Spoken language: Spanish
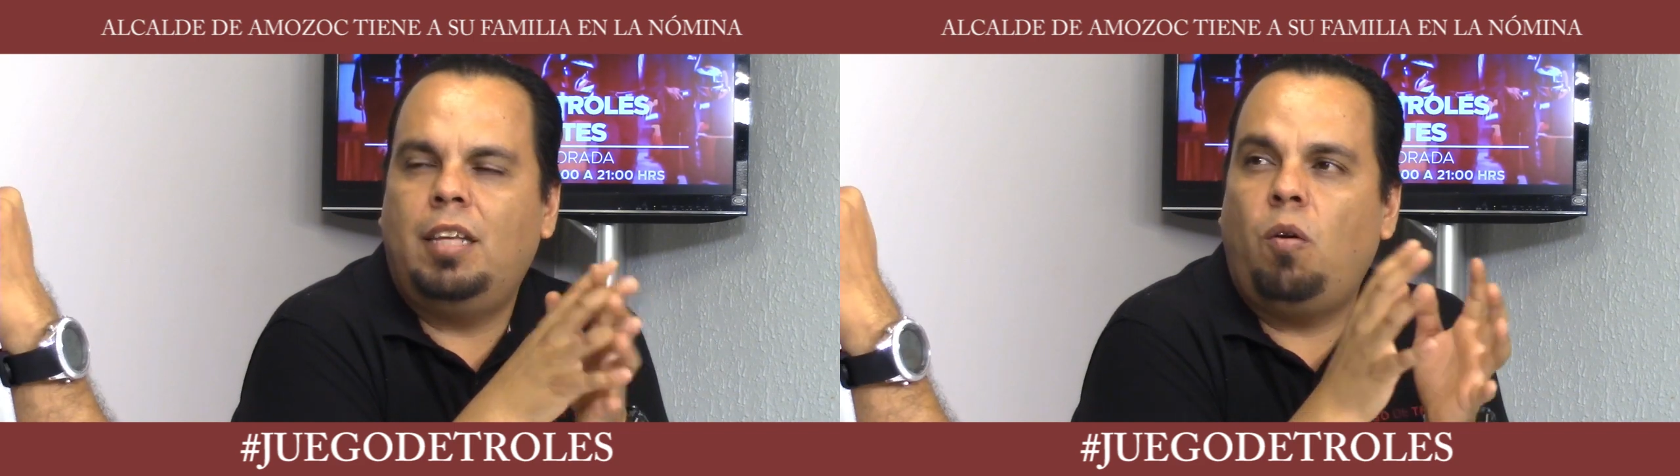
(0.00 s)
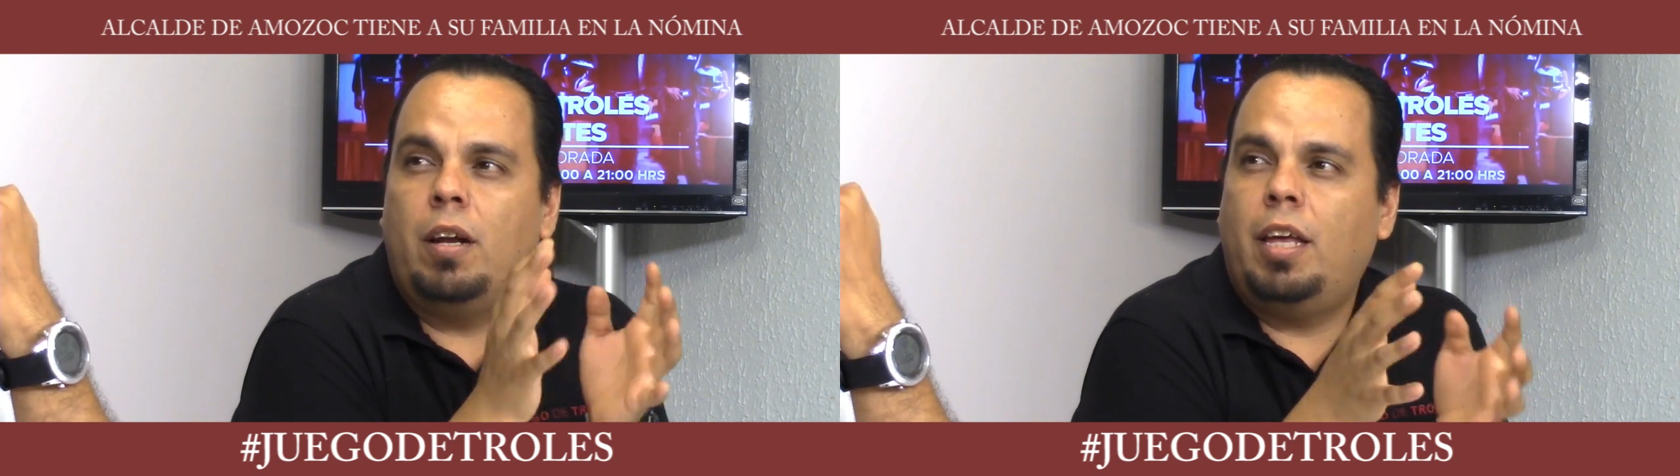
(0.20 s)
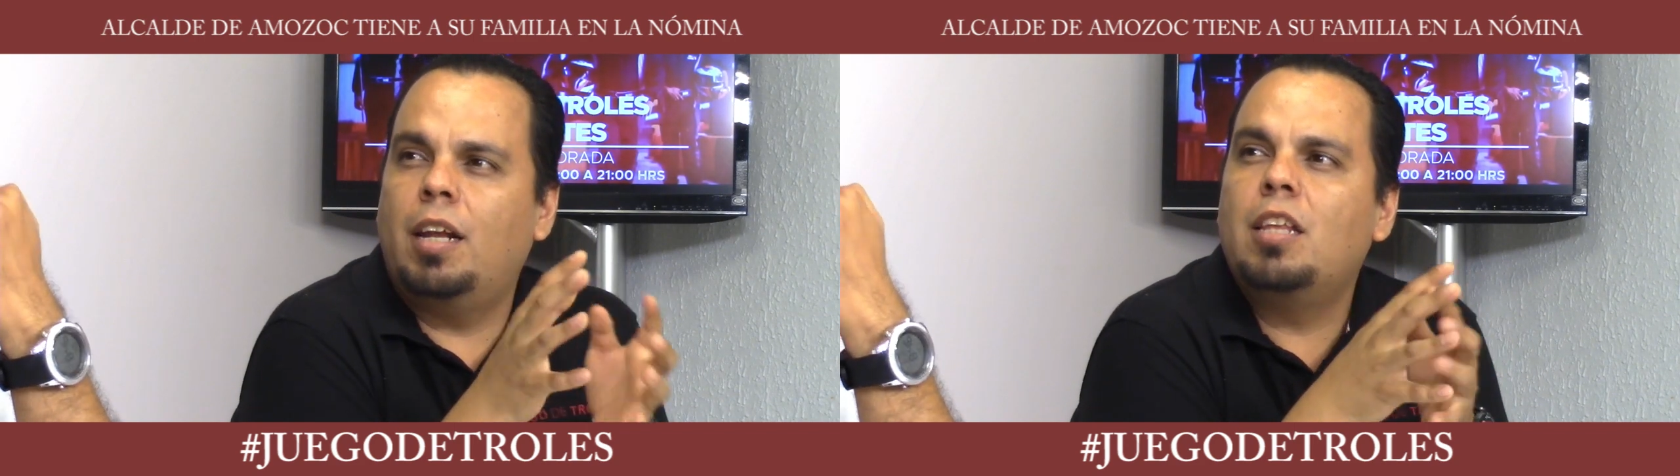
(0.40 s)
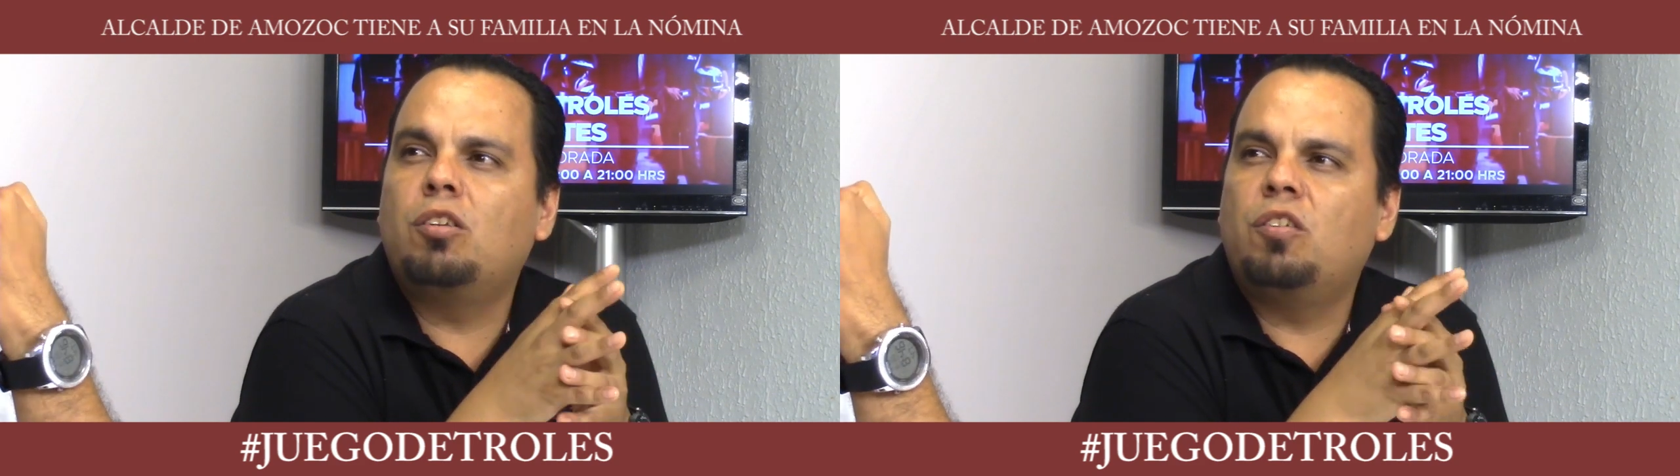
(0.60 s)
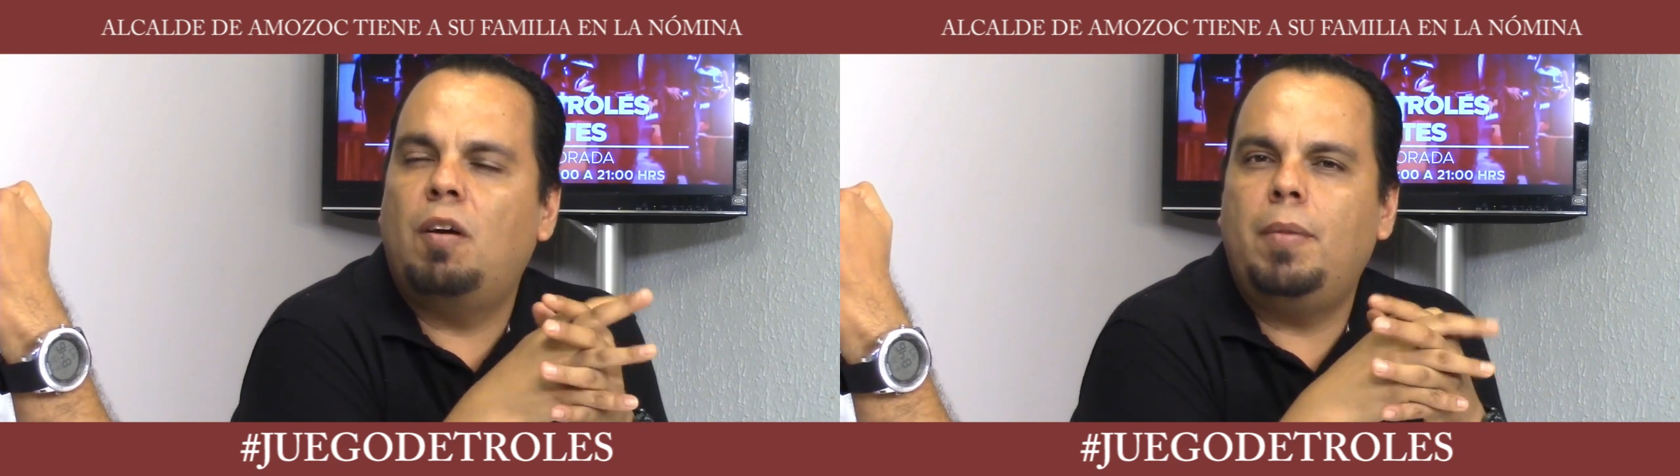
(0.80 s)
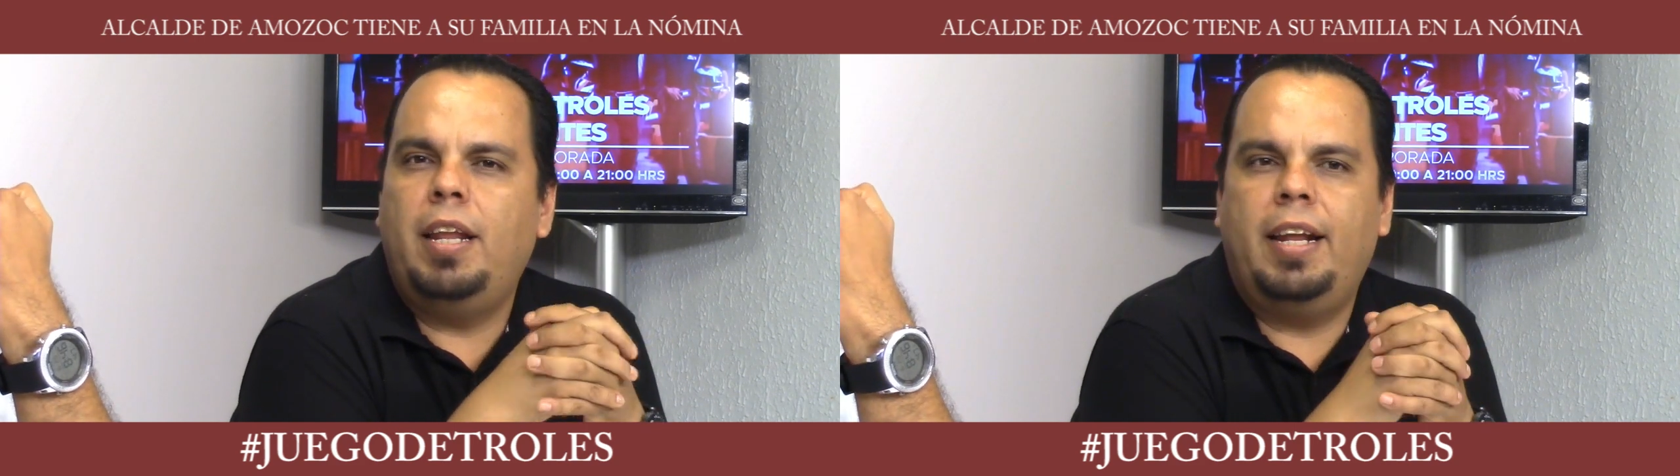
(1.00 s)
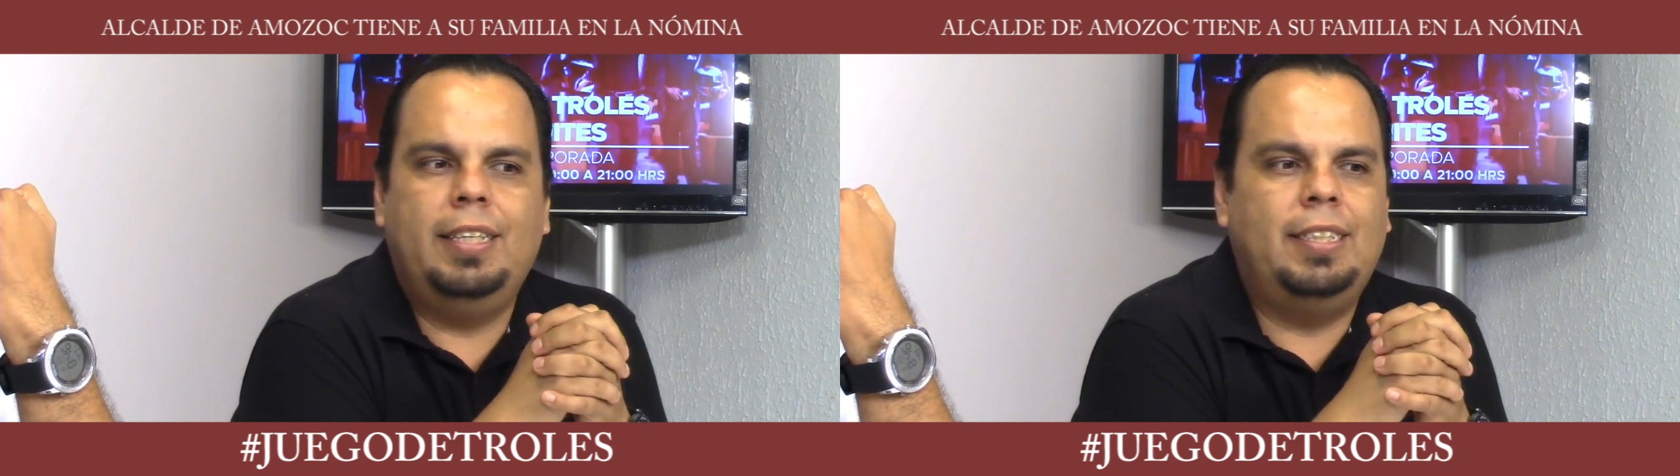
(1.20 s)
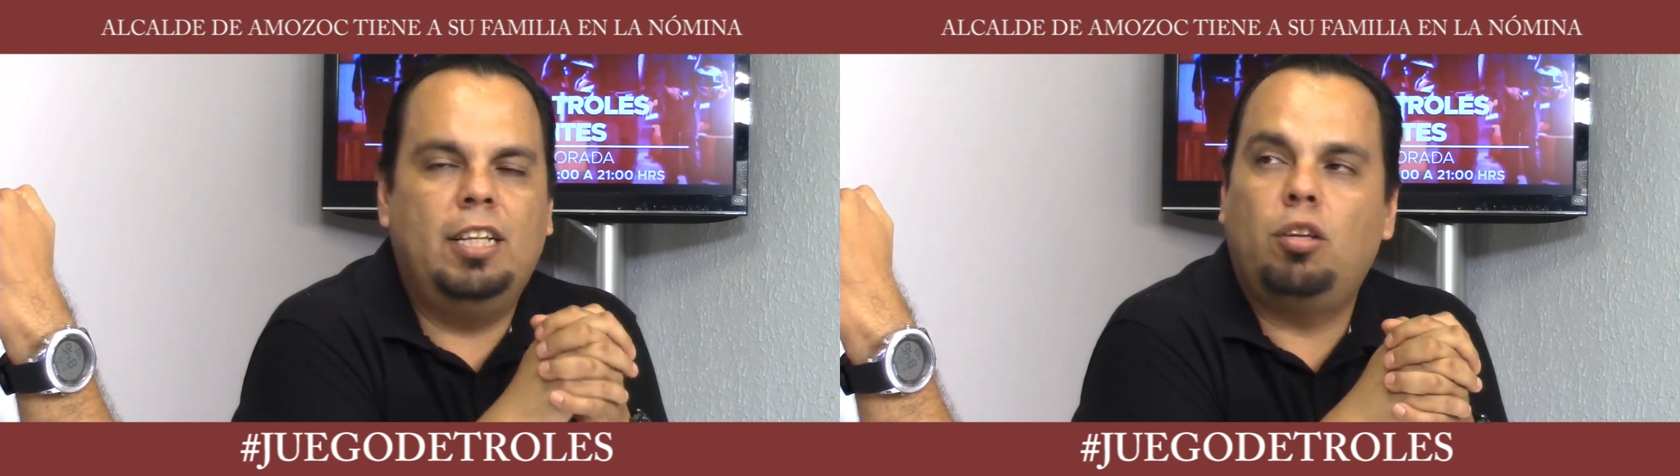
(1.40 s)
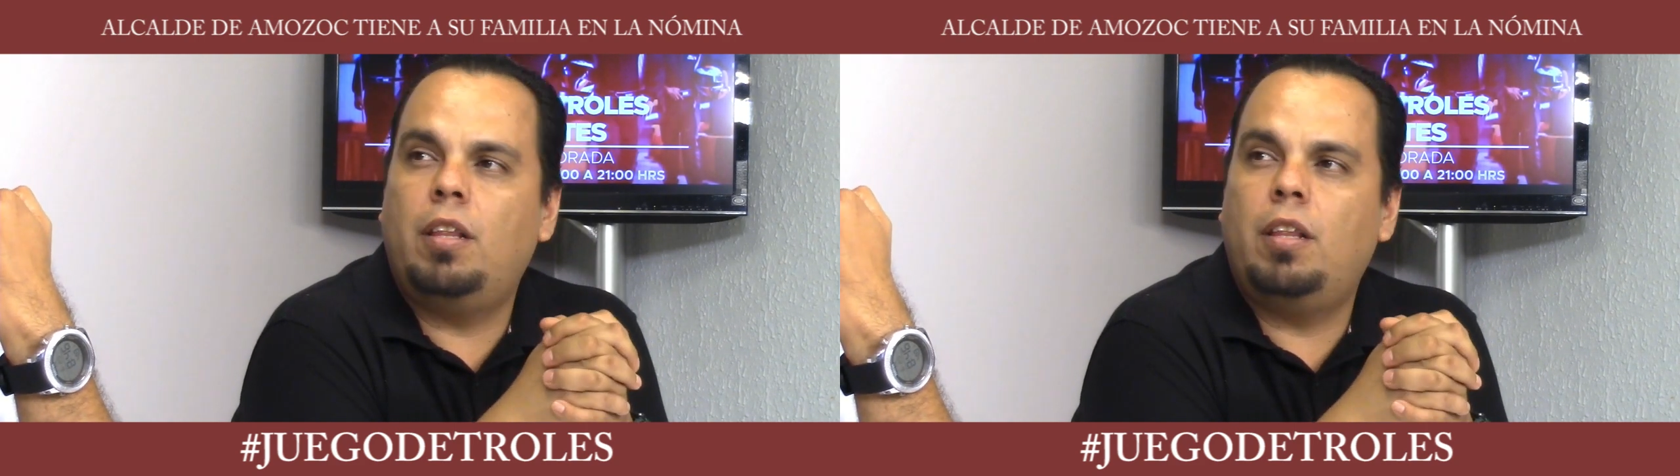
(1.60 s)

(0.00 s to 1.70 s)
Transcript: cualquiera de sus familiares dentro